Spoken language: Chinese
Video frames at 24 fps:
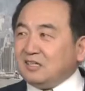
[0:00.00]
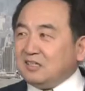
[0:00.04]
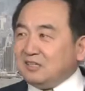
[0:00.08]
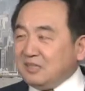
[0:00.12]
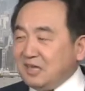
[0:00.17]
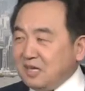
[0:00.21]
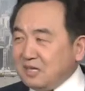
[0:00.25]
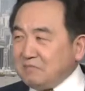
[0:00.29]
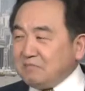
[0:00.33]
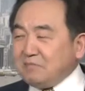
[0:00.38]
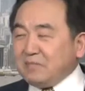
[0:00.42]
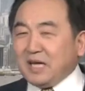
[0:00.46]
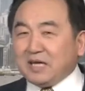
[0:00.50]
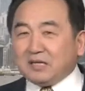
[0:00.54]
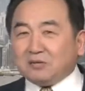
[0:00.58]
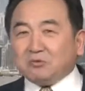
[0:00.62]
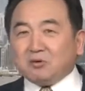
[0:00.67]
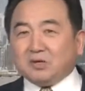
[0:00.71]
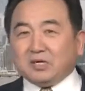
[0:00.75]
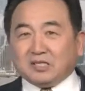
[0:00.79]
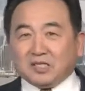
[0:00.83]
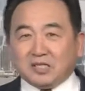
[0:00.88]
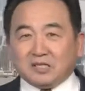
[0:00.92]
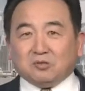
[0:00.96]
人面
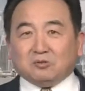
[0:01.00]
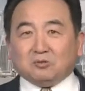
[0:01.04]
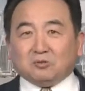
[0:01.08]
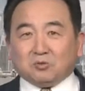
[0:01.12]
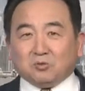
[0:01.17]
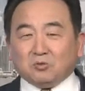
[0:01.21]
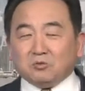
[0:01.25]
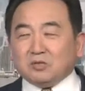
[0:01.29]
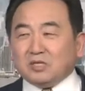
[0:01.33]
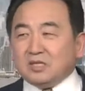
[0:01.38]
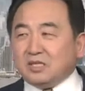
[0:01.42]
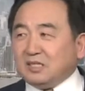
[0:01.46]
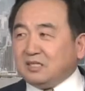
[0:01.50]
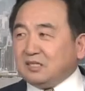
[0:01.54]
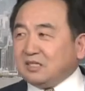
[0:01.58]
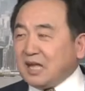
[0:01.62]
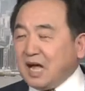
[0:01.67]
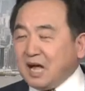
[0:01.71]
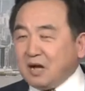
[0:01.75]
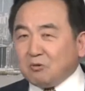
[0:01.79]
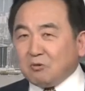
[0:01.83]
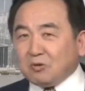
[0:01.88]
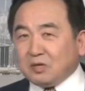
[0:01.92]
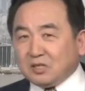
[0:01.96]
对这种东西，
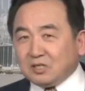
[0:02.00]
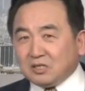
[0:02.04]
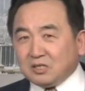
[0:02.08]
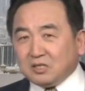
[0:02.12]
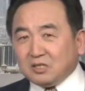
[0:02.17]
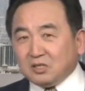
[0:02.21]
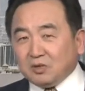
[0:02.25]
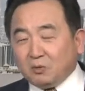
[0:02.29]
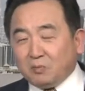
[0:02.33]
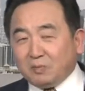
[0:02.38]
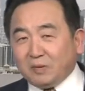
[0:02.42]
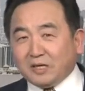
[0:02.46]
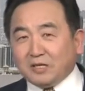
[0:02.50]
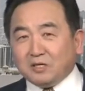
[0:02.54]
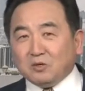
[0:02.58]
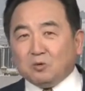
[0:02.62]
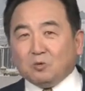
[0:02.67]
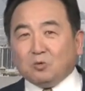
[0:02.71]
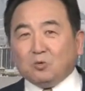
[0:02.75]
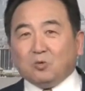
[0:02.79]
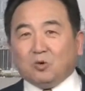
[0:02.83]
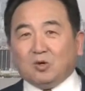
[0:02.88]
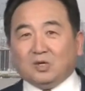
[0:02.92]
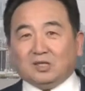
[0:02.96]
他会是有被诱
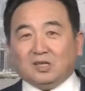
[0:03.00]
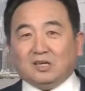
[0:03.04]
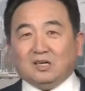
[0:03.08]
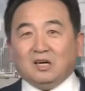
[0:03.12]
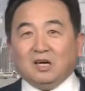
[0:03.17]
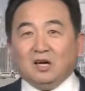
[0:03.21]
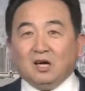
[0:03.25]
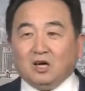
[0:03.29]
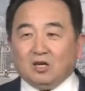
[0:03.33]
惑的，